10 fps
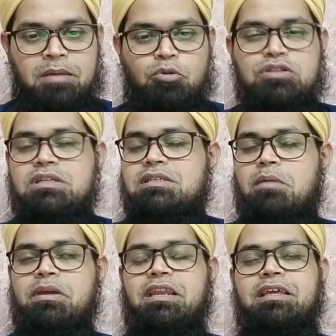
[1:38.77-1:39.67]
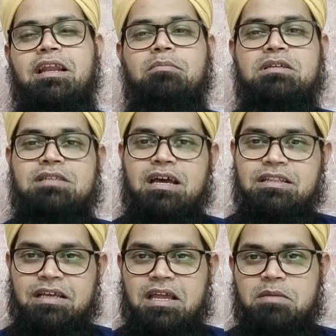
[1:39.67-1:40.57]
मोज़ सामीन कराम इस
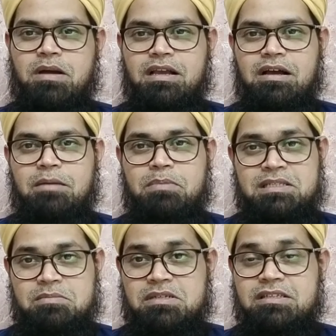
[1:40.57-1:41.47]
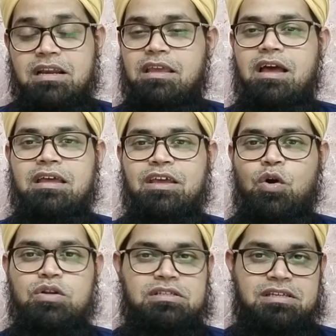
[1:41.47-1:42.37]
आयत करीमा का पस मंज़र क्या है
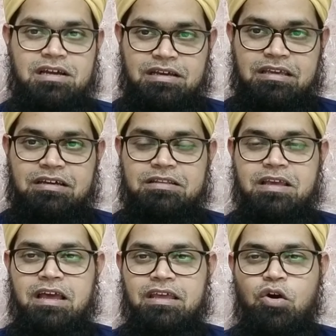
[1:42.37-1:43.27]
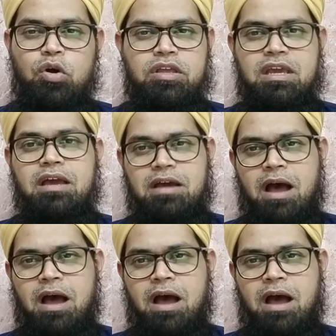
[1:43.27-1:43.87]
और इसकी हकीकत क्या है और ये